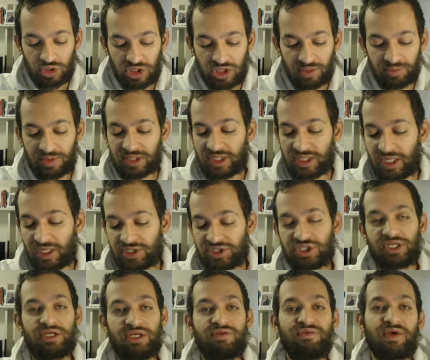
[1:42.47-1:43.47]
kitabı
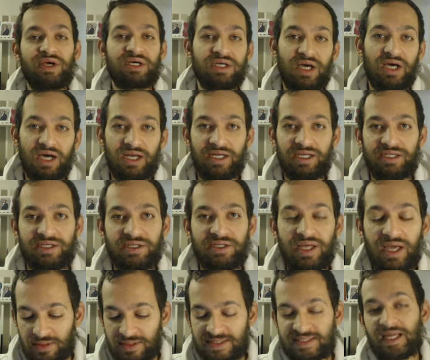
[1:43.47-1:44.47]
kraliçenin ve
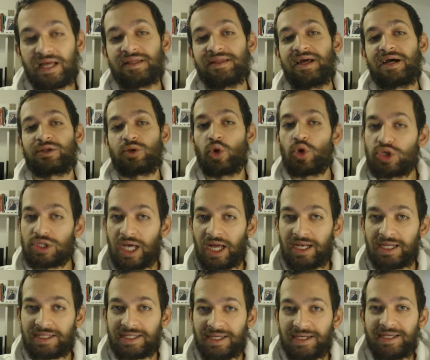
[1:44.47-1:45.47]
kraliyetinde standart
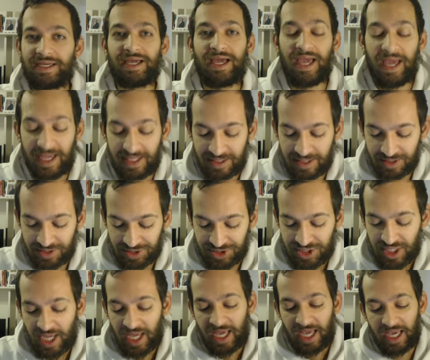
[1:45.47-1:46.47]
özellikleri ektedir.
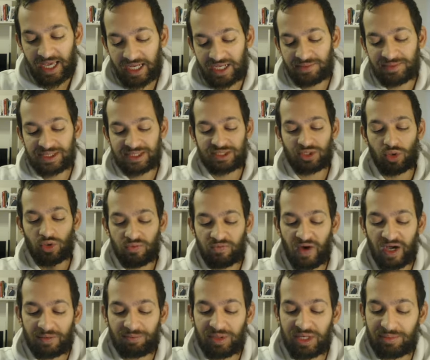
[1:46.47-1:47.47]
Elimizde
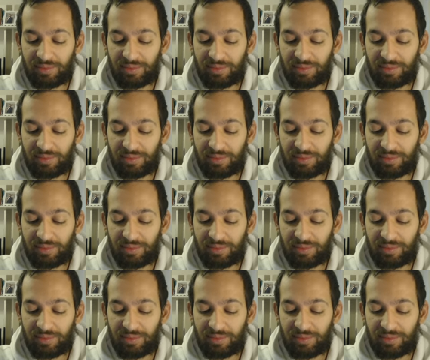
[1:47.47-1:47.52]
ufak bir